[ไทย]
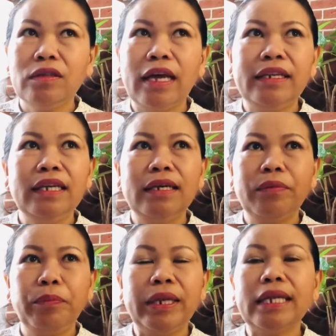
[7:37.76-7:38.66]
อันนี้ก็
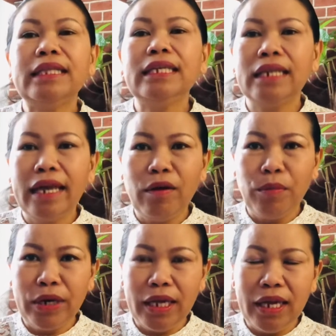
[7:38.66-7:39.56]
เป็นอาทิตย์แล้ว
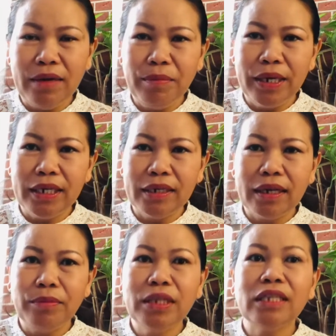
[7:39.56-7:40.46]
บอได้เห็นเพิ่นกั
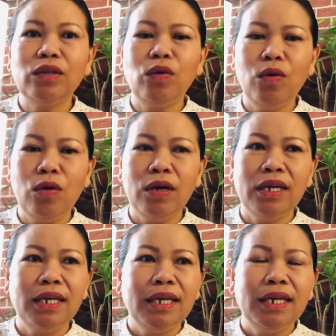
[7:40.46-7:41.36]
บมิตรโท
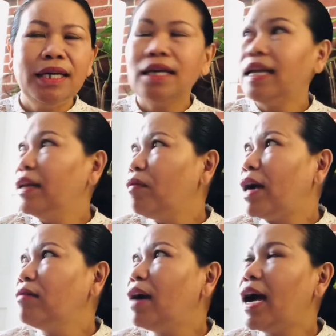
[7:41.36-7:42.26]
ก็เลยหวั
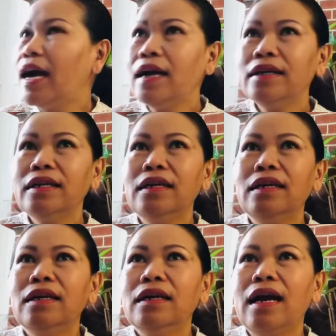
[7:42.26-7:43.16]
งว่า
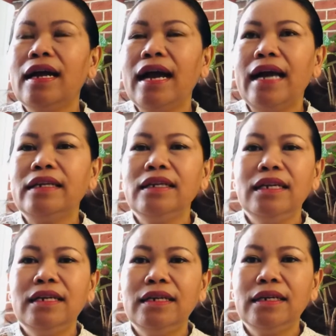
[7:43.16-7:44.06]
อากาศดี
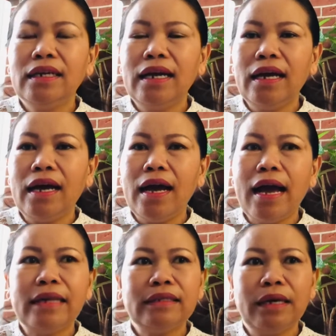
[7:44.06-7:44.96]
ขึ้นกะ
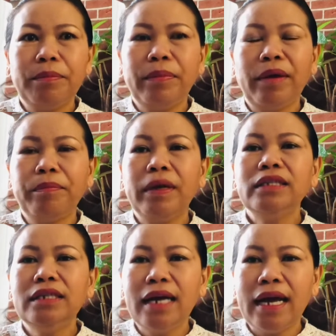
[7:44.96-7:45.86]
อาจจะแบบบาง
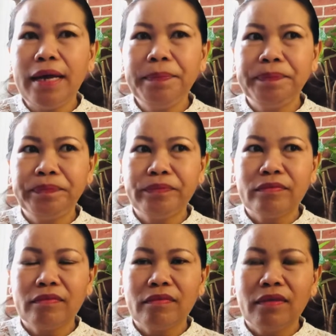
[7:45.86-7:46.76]
เทือ
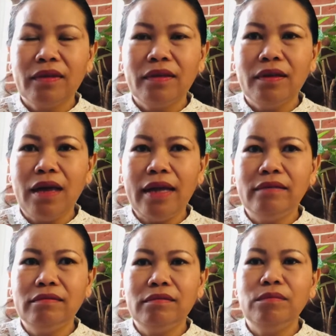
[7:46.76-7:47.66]
อัน
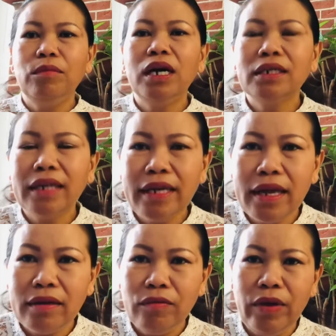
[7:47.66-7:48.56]
เบิ้งใน
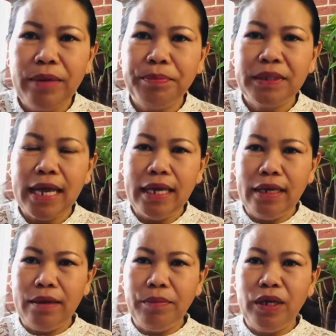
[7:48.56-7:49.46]
อันเว็บไซต์
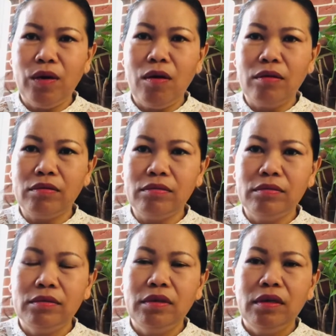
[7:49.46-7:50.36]
นะพี่น้อง
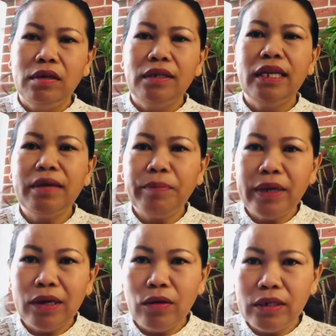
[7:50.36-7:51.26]
นิกเป็
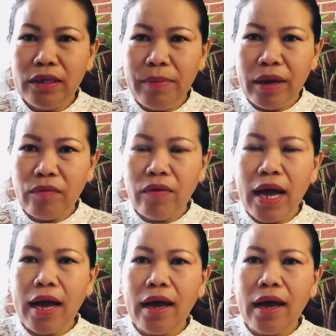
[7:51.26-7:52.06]
นคนที่แบบว่า